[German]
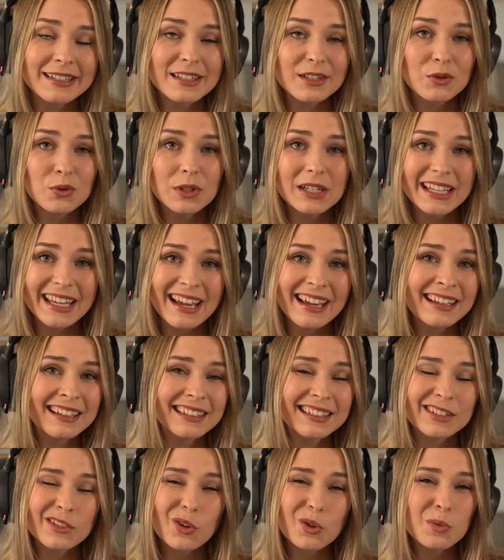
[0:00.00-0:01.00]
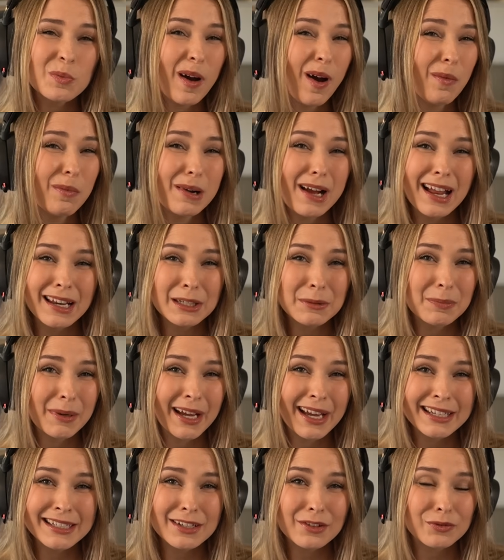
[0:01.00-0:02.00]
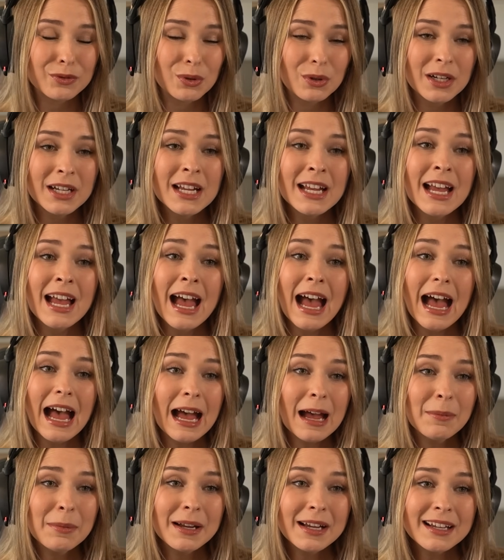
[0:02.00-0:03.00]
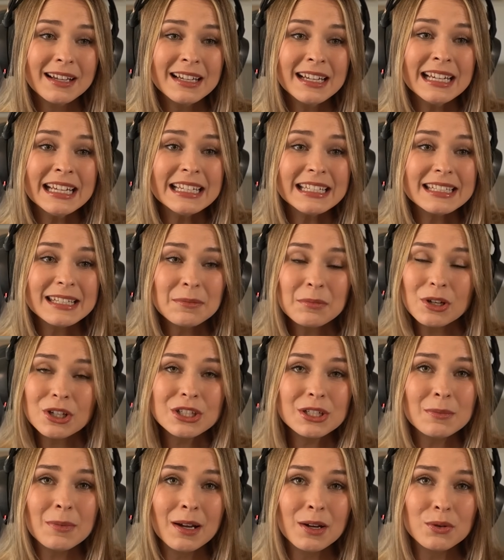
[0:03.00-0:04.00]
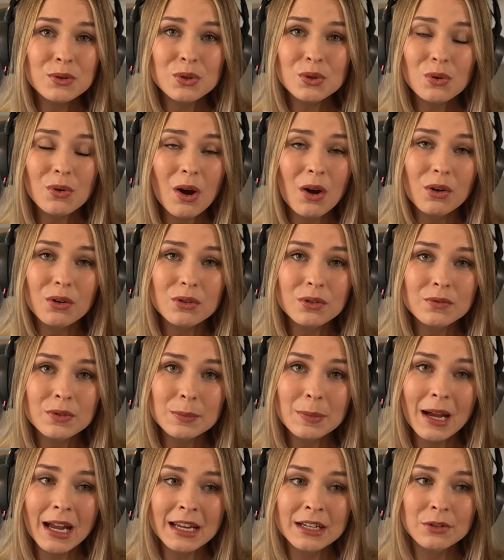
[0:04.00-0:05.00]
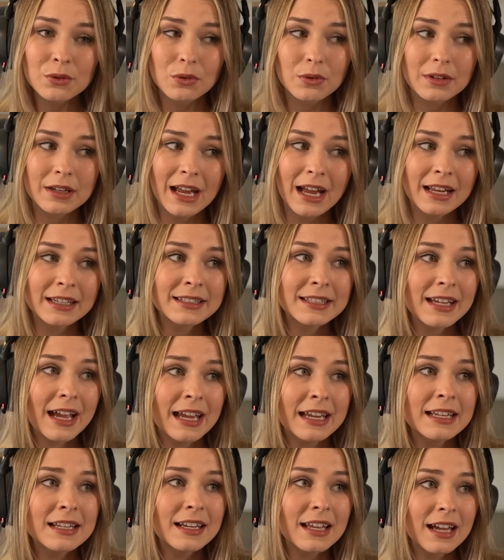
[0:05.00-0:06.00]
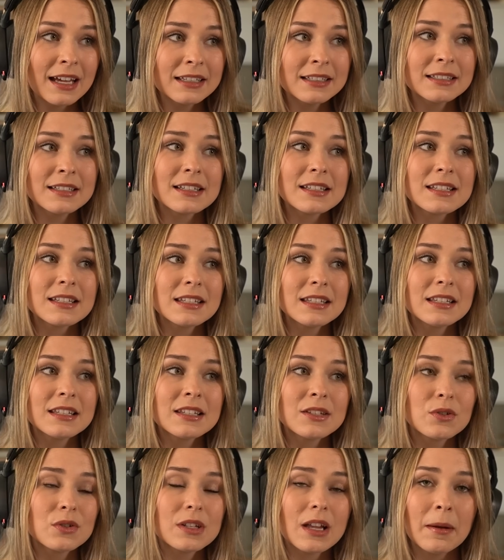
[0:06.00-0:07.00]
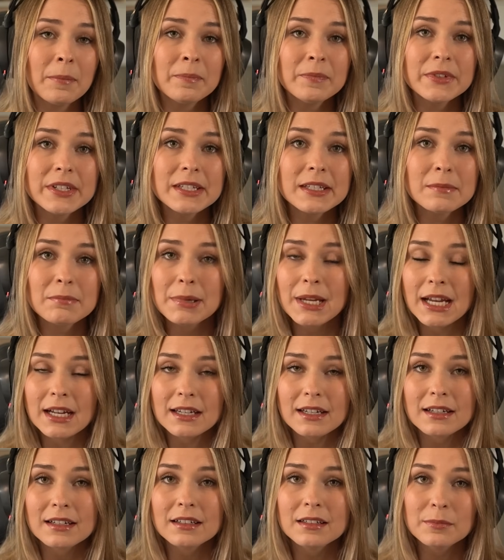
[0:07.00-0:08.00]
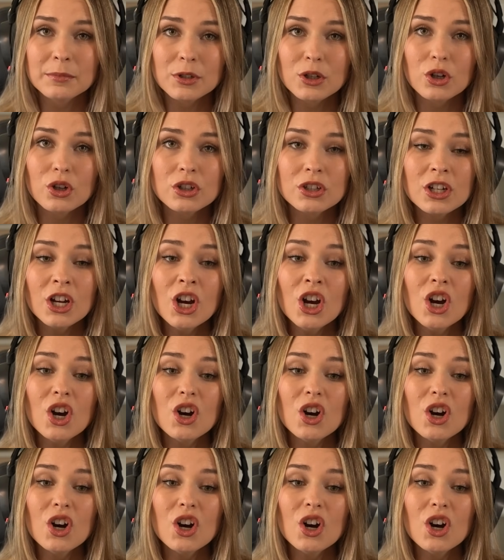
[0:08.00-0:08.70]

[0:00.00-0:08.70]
ist natürlich eigentlich noch überhaupt gar nicht bereit dafür. Aber aber sie möchte Makoto auch irgendwie beeindrucken. Er hat sie eingeladen, dass sie zusammen diesen Berg erklimmen können